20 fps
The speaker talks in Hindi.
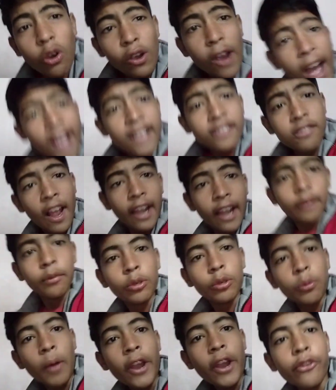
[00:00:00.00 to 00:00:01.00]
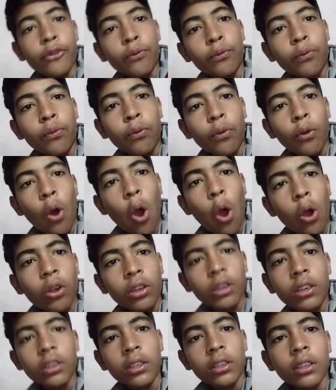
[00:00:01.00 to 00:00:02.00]
गाइस वेलकम टू माय न्यू
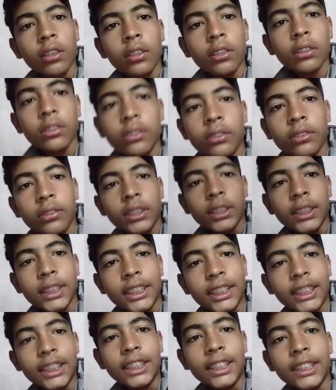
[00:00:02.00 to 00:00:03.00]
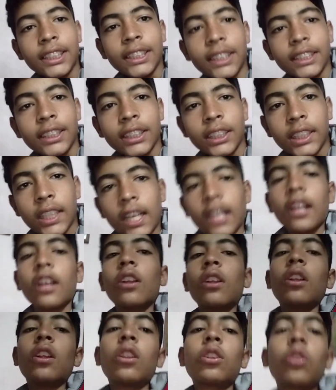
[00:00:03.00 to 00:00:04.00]
व्लॉग ही ही ही
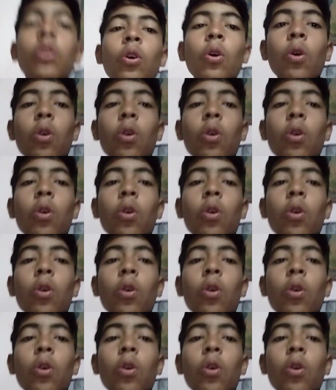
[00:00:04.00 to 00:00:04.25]
तो